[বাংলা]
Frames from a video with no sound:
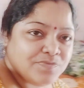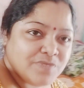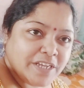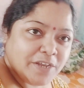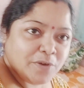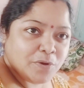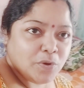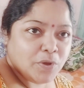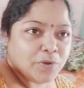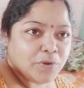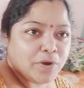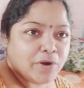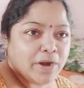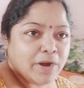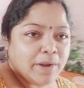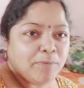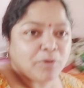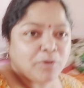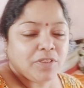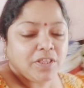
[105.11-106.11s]
যাই হোক ওই
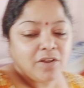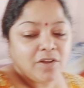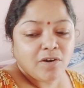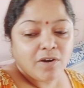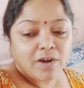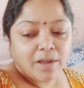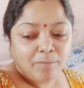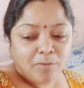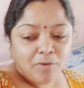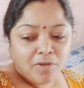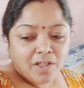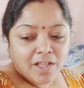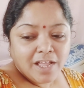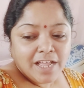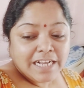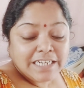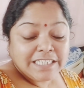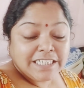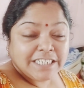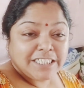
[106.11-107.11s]
কারণেই ভর্তি করাবো
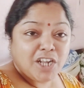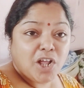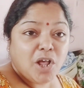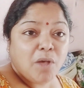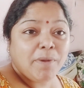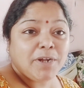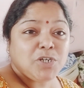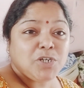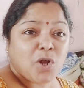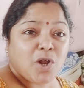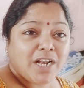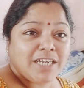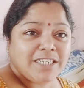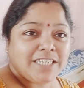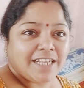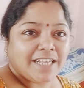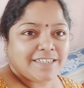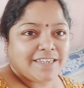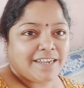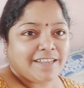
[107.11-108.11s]
সেটাও আবার সকাল
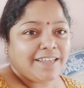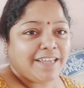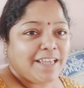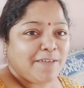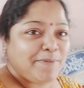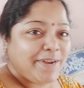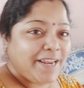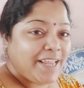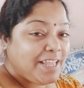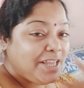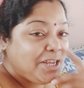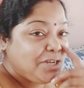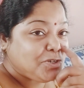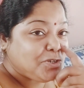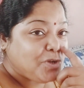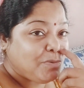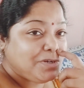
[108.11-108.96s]
সাতটা থেকে মানে কি